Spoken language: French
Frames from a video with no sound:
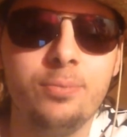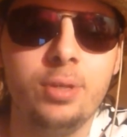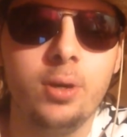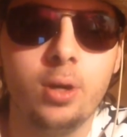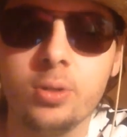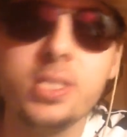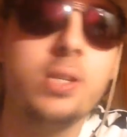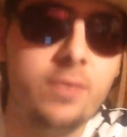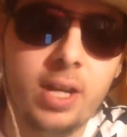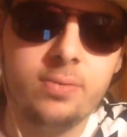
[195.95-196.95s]
puis euh, Rosie,
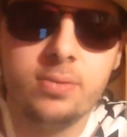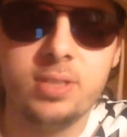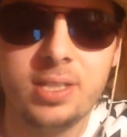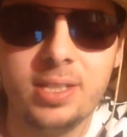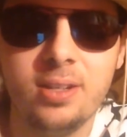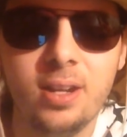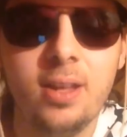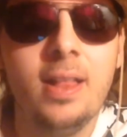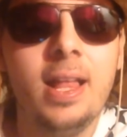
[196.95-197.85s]
on verra donc ça tout à l'heure.